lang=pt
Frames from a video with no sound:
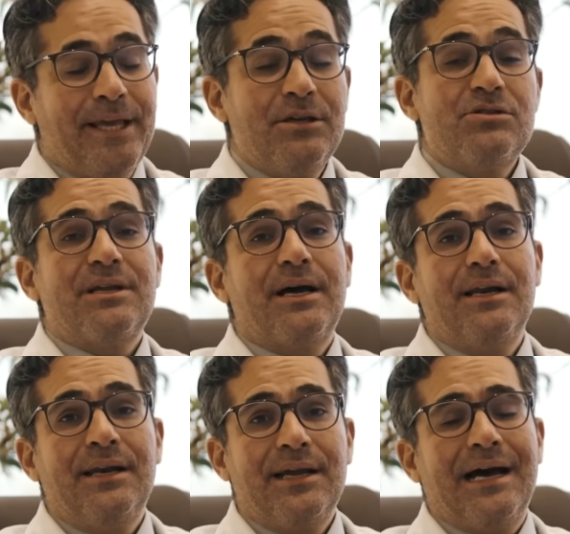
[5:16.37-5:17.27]
Isso
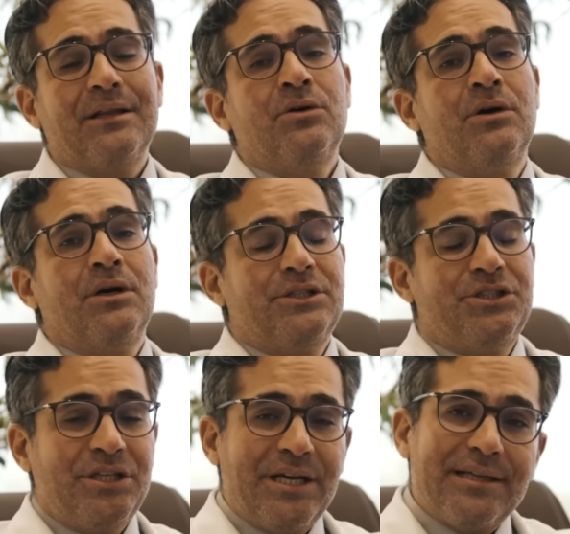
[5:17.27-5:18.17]
está ligado
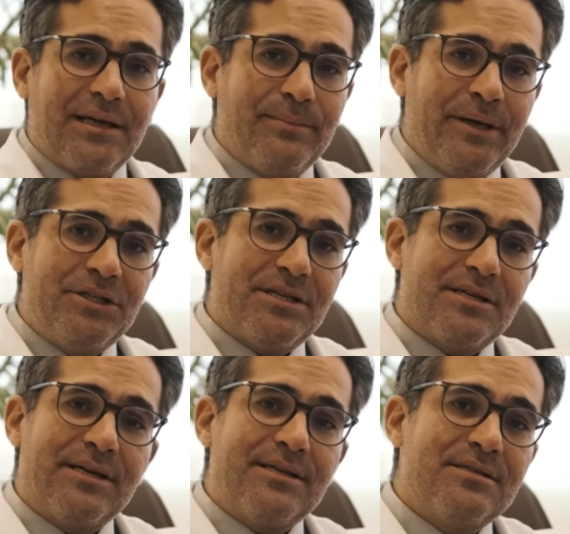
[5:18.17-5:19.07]
diretamente a
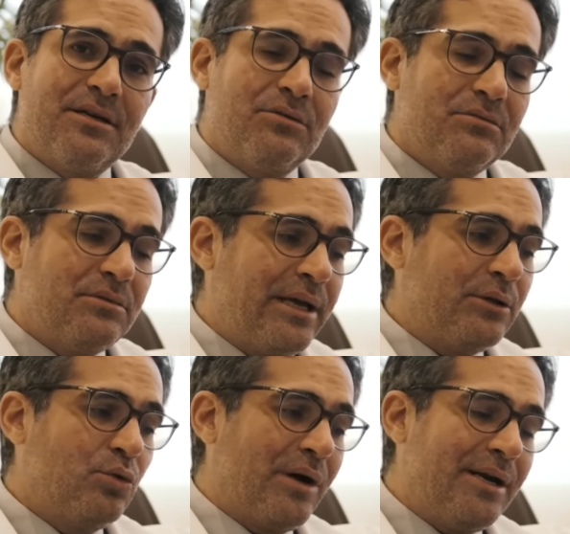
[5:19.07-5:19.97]
essa questão
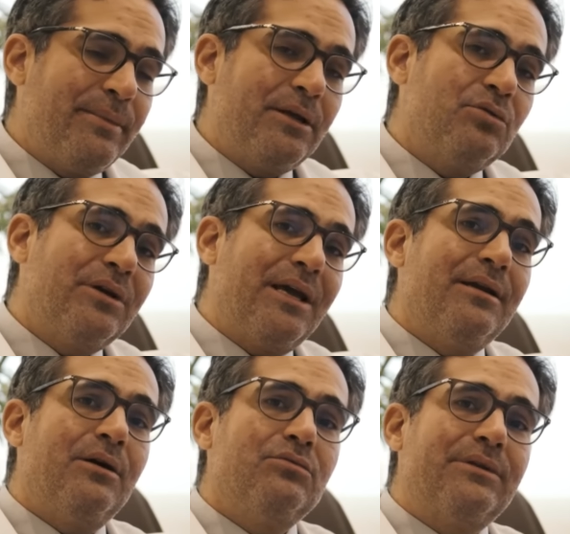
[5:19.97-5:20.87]
né, do alimento que
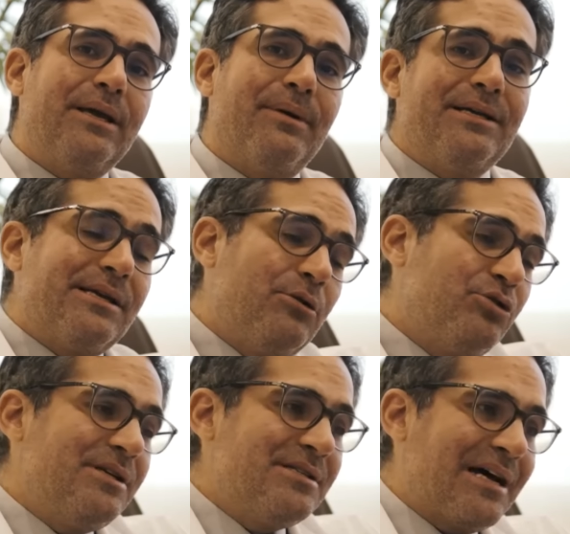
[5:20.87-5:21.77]
ele não tem mais, que ele
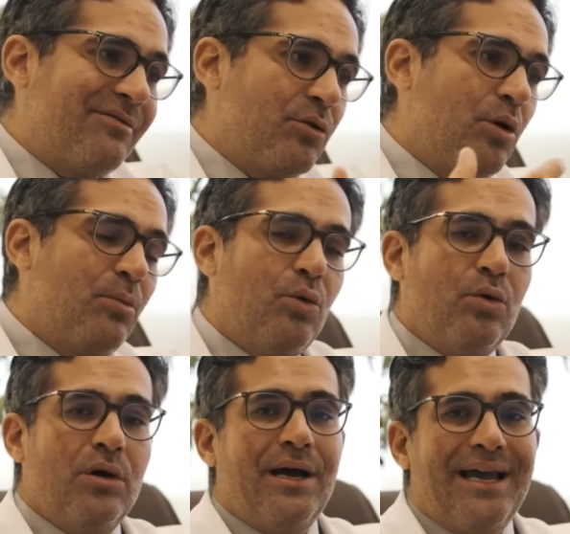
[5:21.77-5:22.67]
utilizava
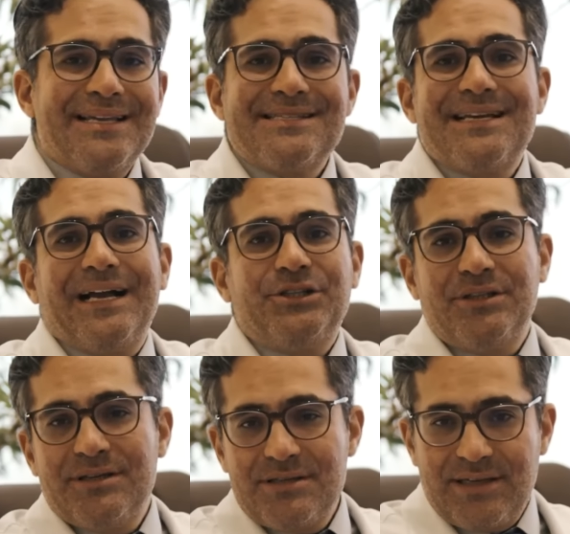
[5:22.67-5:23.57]
como
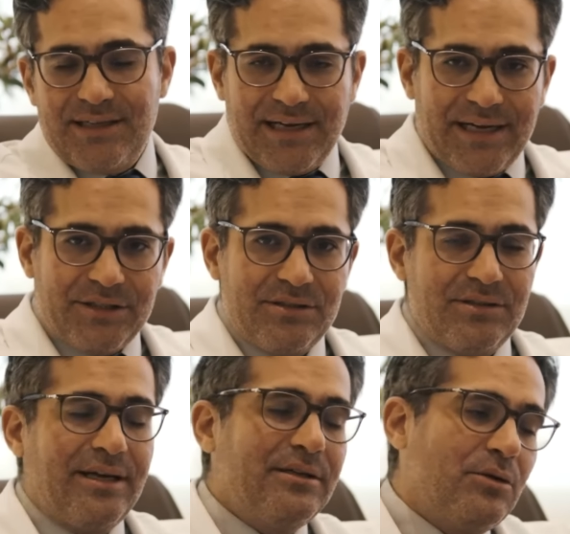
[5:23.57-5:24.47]
resgate da ansiedade.
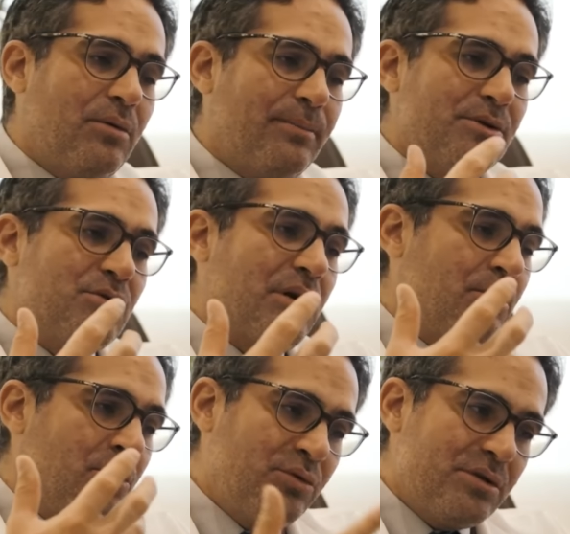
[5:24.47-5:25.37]
Né? Então, uma pessoa era
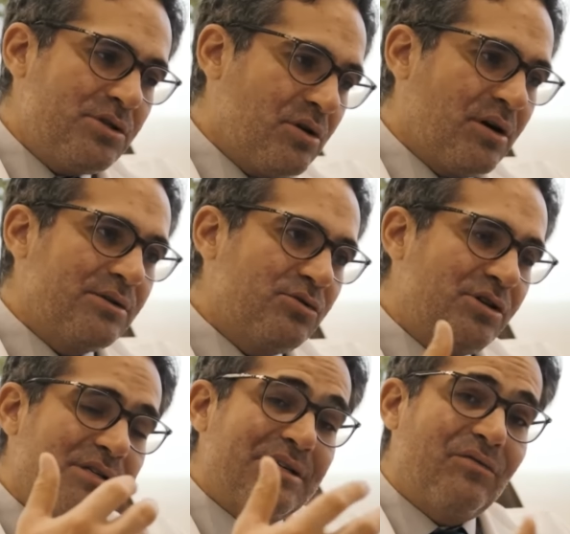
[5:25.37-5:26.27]
muito ansiosa,
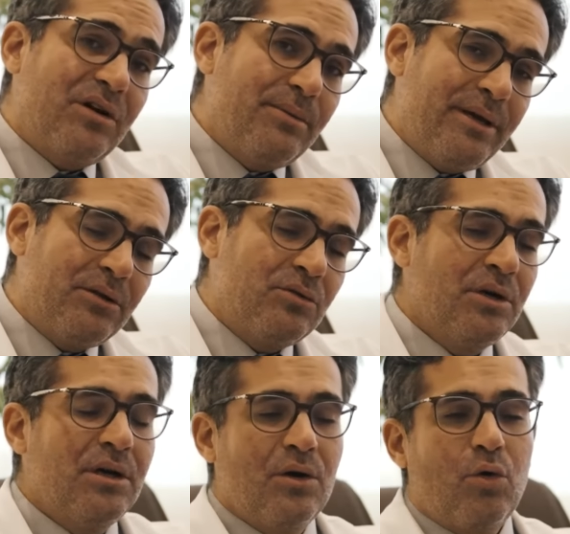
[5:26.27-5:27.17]
utilizava o alimento
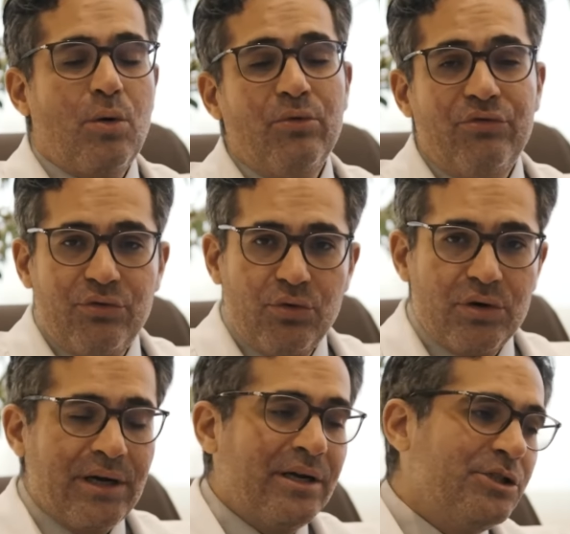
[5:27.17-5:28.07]
como
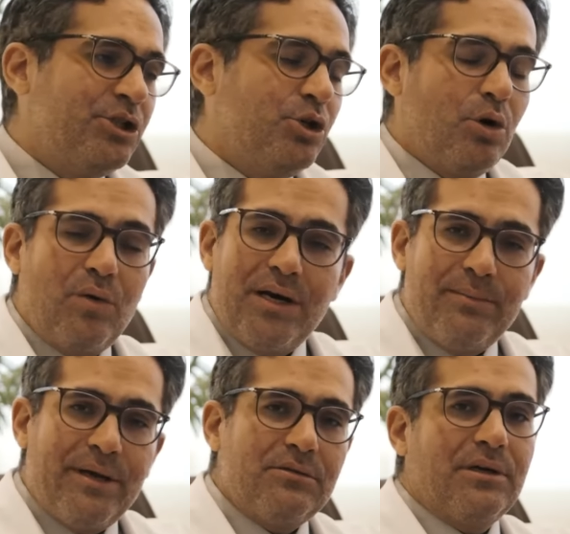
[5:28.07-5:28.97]
fuga, tirou o
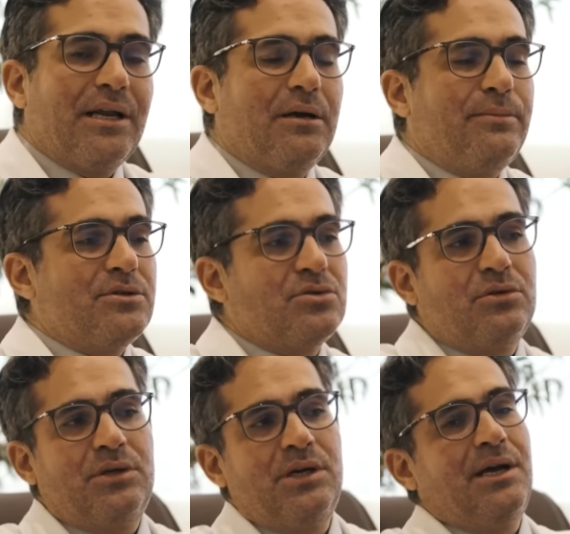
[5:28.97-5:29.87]
alimento daquela
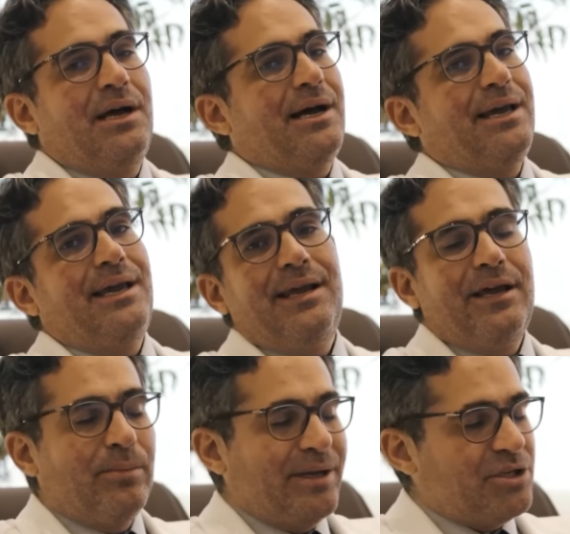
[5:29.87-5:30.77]
pessoa, aí ele
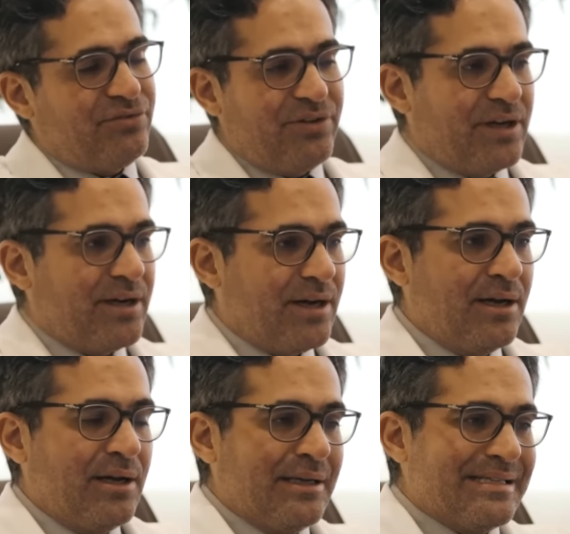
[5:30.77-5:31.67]
realmente
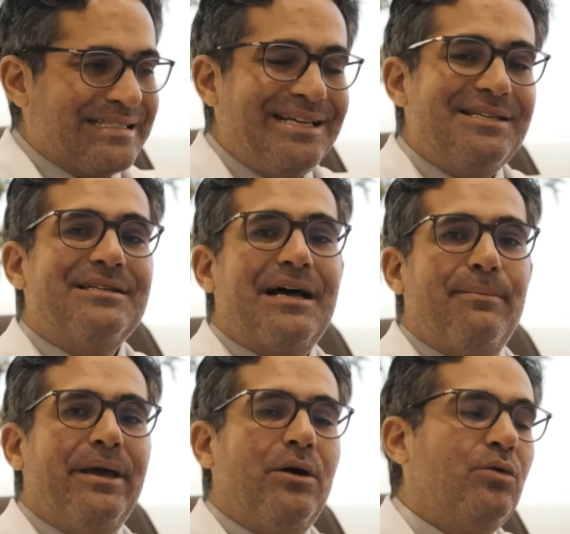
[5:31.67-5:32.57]
fica sem
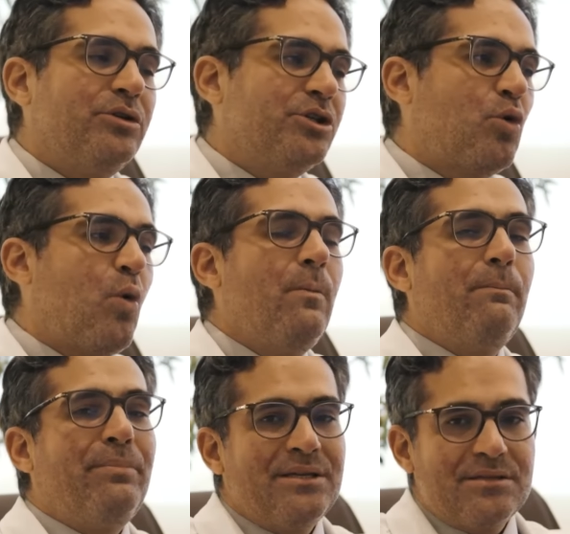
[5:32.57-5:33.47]
saber onde
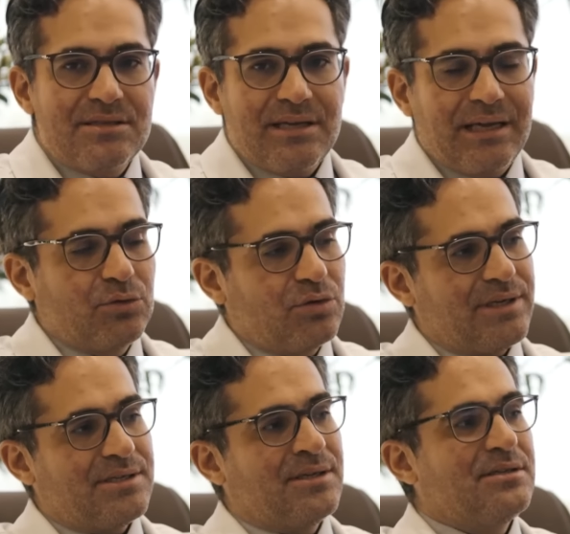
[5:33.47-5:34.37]
compensar
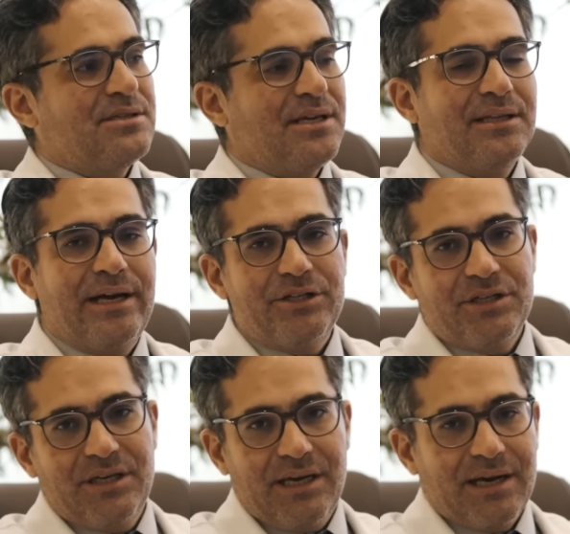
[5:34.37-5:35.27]
toda essa
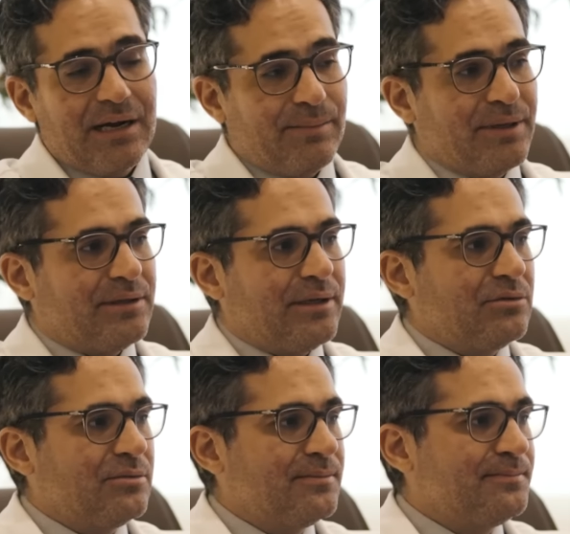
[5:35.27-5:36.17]
ansiedade que ele acaba tendo.